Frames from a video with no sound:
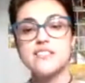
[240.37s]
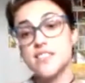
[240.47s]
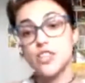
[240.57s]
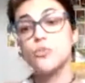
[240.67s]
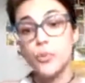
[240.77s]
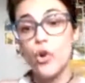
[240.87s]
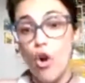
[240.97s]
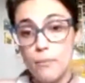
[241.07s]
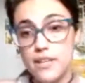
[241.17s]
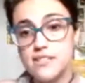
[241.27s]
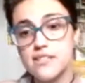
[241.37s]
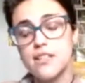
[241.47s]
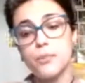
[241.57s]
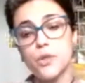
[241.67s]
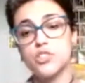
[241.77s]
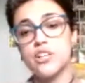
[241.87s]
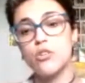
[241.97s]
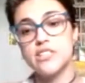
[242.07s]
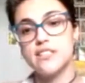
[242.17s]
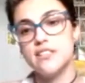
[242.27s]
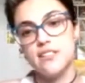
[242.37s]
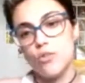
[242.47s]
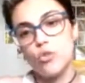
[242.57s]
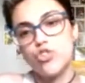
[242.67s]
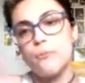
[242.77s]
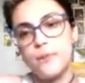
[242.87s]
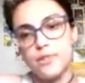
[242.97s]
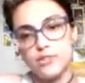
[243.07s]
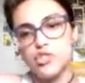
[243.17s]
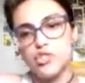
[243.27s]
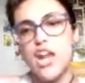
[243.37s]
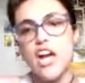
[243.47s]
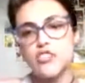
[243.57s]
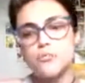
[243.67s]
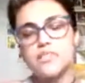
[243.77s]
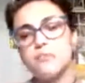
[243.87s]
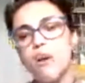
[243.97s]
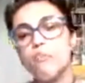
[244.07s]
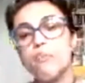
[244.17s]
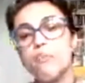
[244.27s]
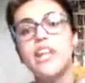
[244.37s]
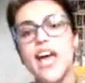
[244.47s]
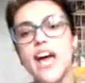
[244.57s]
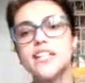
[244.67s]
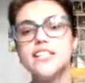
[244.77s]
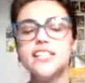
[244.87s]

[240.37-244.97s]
vezes, escritos por homens e, e cuja personagem principal é uma mulher,